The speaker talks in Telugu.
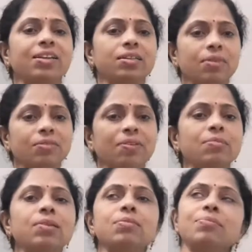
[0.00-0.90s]
ఈరోజు మన
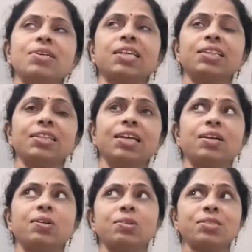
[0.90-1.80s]
ఫ్యామిలీ మెంబర్స్
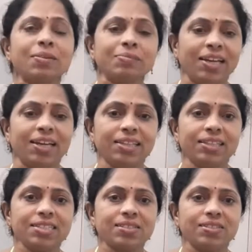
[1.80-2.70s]
అందరి కోసం
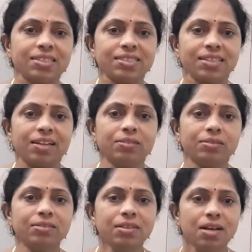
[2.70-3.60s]
నేనైతే తీసుకొచ్చేసాను